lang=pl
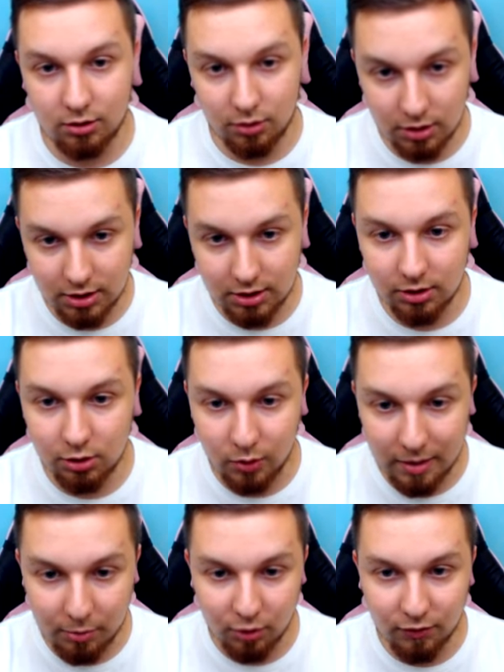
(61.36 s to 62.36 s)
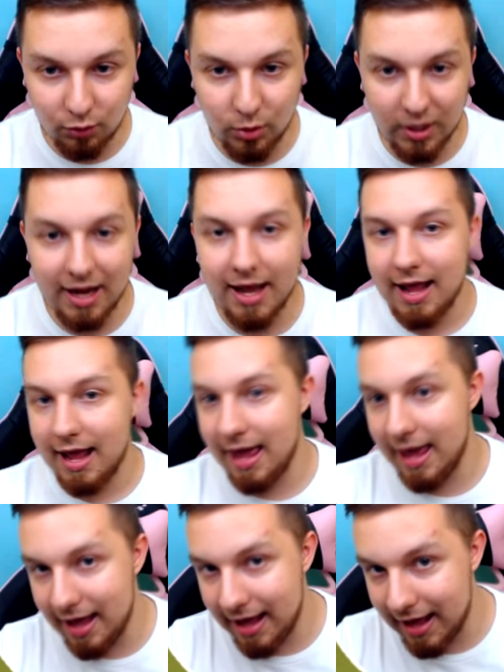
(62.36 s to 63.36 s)
to. Docenicie to łapką w górę,
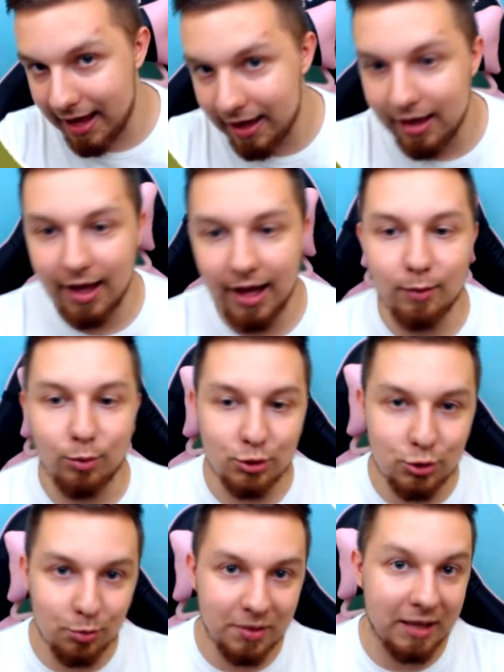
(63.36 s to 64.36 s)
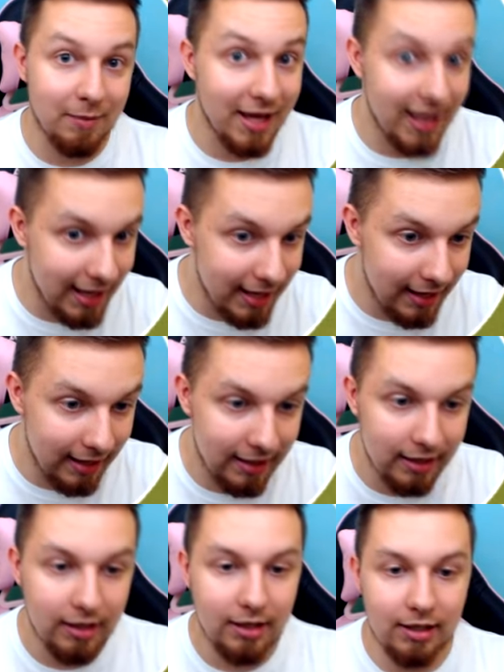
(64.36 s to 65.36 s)
hehe, albo subkiem, hehe,
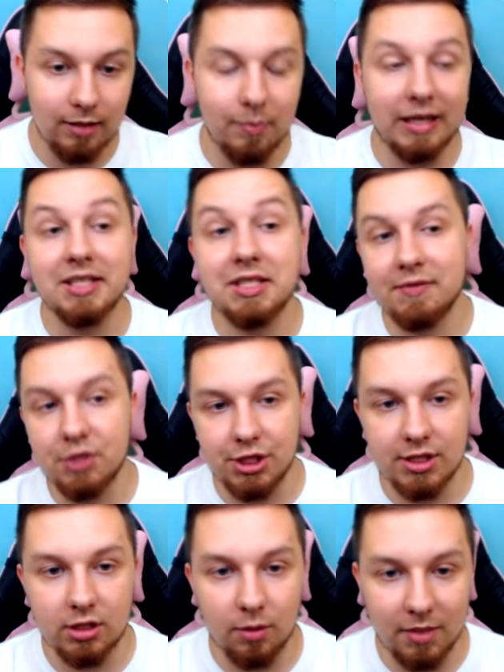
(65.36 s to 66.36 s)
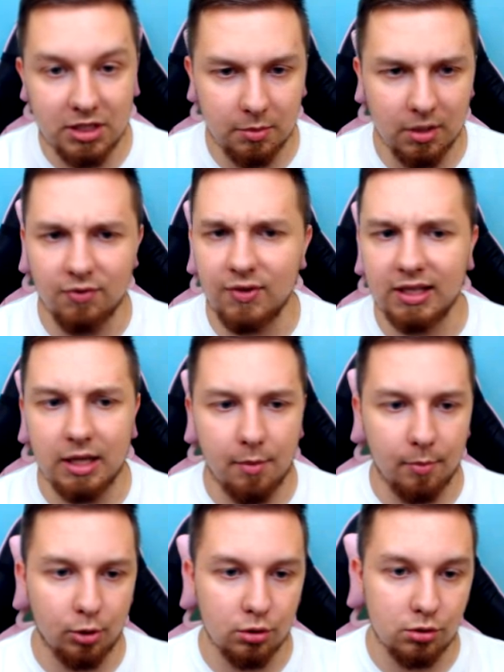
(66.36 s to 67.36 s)
i będzie wszystko. Będziemy kwita
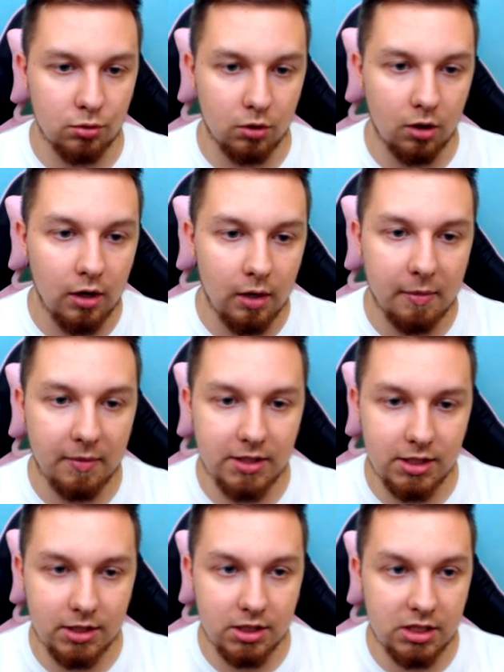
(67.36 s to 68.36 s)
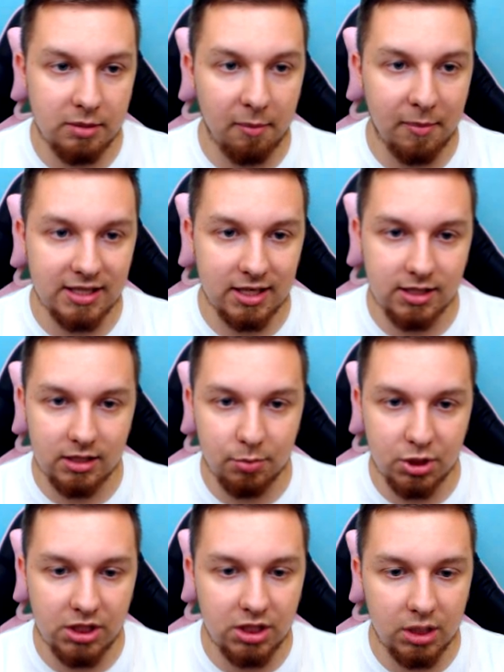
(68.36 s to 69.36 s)
po prostu, no. Mam nadzieję też, że mama zaraz nie
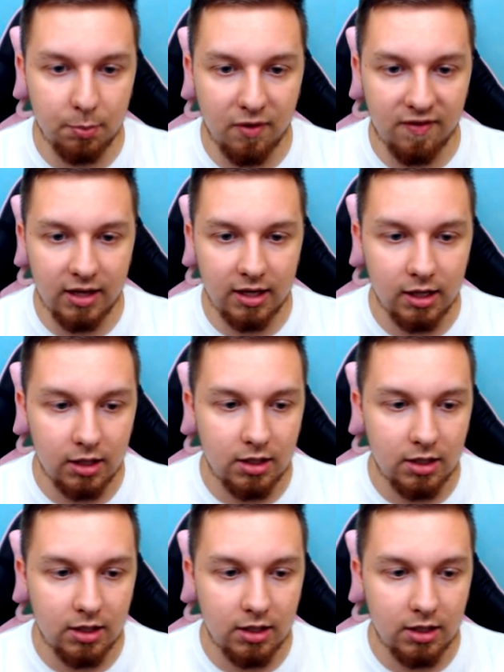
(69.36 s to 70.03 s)
przyjdzie i powie